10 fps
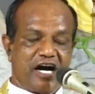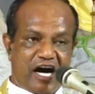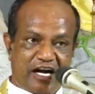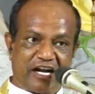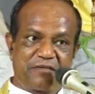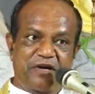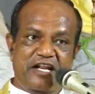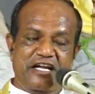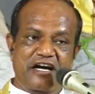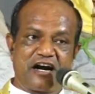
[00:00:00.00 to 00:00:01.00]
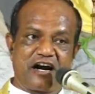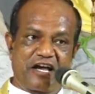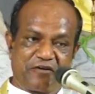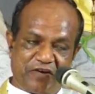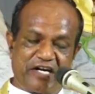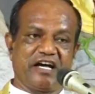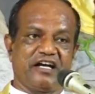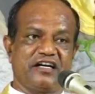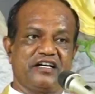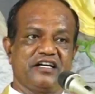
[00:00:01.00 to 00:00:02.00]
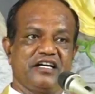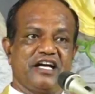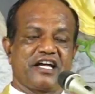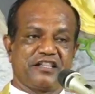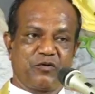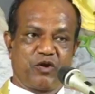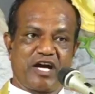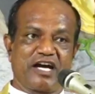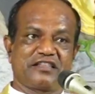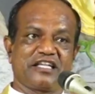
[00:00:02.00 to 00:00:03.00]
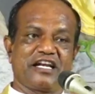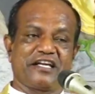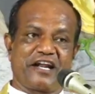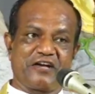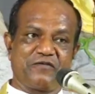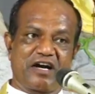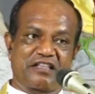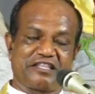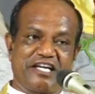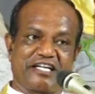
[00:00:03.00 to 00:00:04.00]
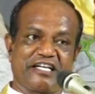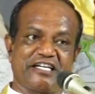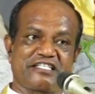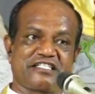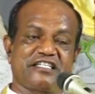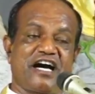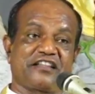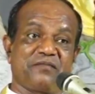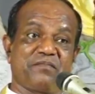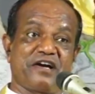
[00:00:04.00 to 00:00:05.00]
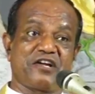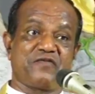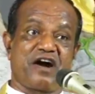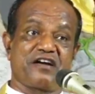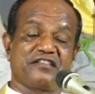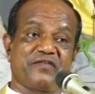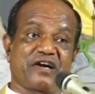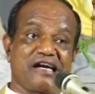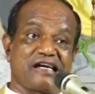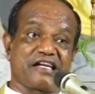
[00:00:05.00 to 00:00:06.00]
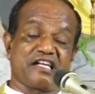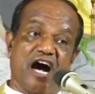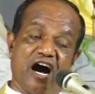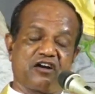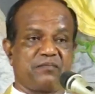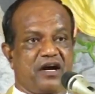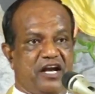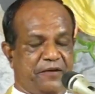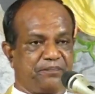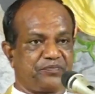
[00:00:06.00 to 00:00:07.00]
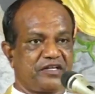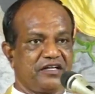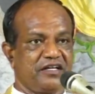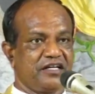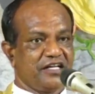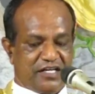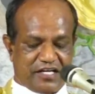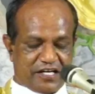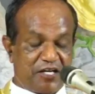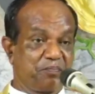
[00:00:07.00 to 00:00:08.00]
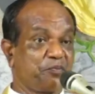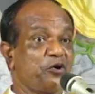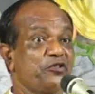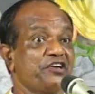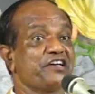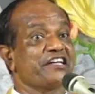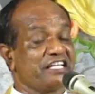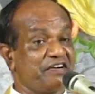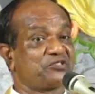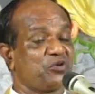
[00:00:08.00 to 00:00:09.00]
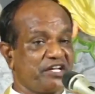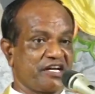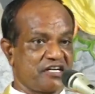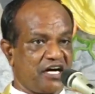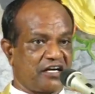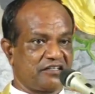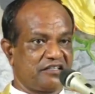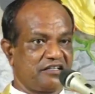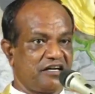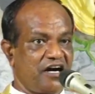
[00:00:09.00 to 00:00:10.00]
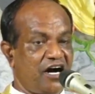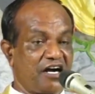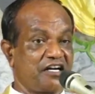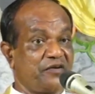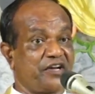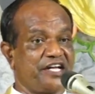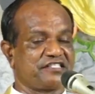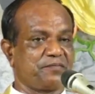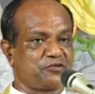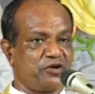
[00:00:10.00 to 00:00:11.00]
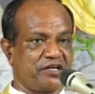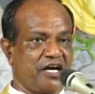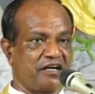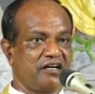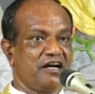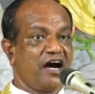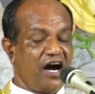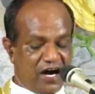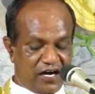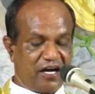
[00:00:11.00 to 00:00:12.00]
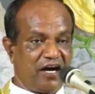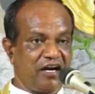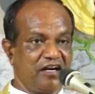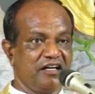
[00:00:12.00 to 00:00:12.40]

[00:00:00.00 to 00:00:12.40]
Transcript: அன்னை மரியாளை விட இந்த உலகத்தில் இறை வார்த்தையை கேட்டு அதன்படி வாழ்ந்தவர்கள் யாரும் இல்லை இப்பொழுது இவர் சொல்லுகின்றார் ஆண்டவர் இயேசு சொல்கிறார் ஆனால்